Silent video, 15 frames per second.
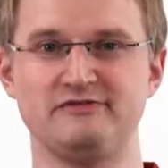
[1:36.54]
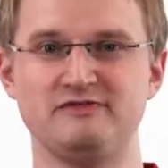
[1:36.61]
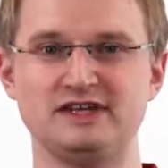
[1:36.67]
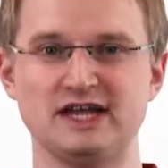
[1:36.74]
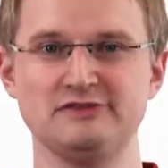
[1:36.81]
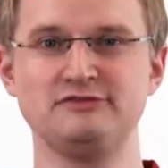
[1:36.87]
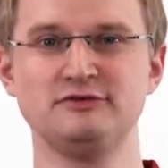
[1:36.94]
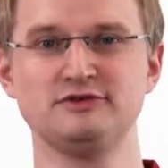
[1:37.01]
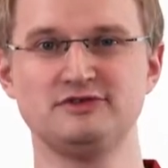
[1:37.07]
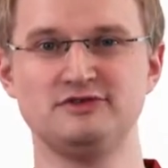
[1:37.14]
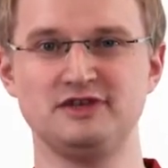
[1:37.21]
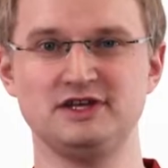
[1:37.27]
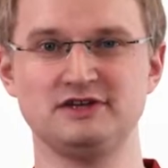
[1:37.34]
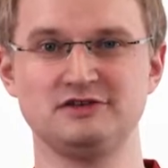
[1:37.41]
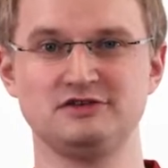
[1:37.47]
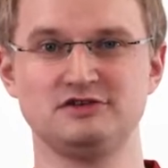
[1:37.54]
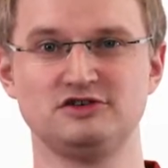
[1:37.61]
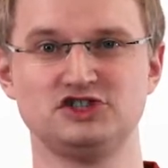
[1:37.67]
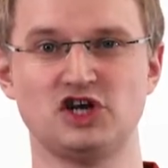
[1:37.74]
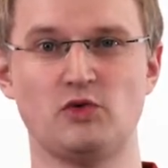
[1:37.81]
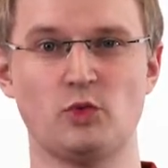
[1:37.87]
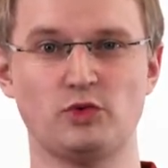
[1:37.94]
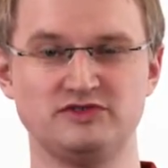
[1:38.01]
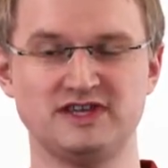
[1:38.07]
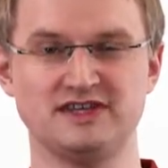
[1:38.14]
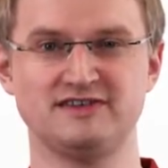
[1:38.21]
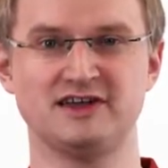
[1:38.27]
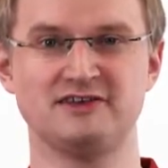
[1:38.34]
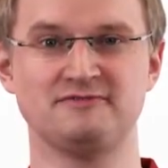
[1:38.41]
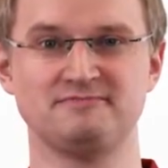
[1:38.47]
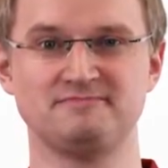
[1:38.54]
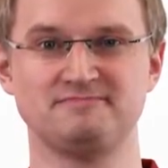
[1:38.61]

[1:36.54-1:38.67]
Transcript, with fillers: Wie das funktioniert, schauen wir uns jetzt an.